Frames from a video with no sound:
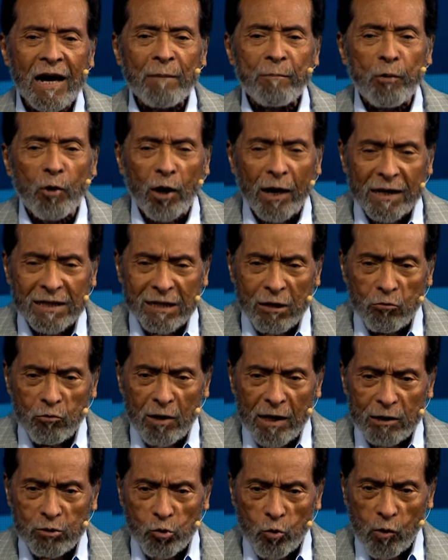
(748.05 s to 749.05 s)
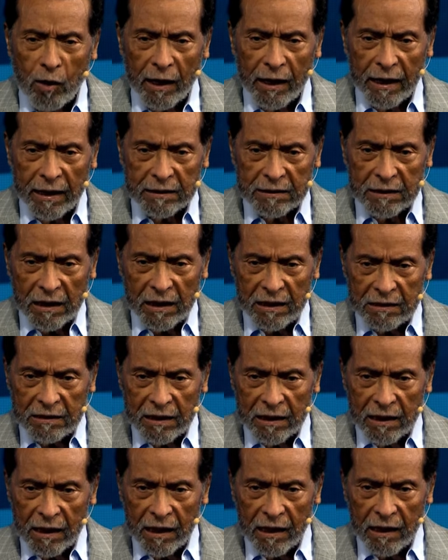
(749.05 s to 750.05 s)
Porque esa es una de sus
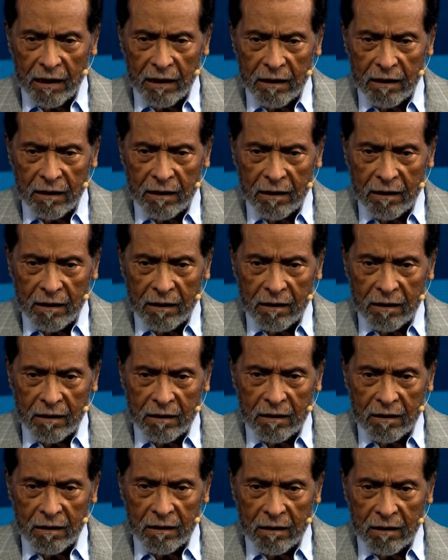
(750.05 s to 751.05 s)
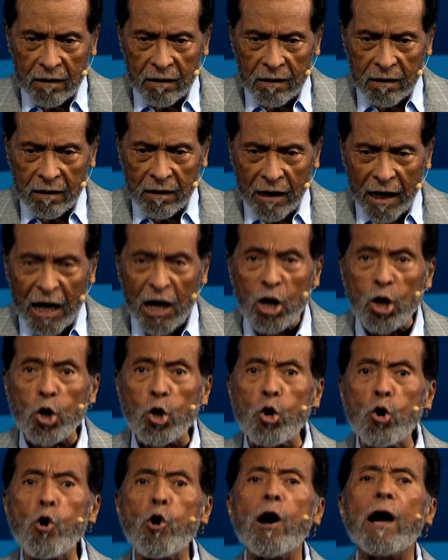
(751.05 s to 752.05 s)
características. el
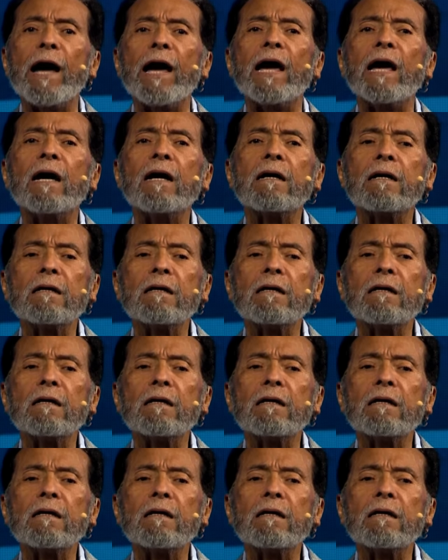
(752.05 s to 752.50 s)
ruge.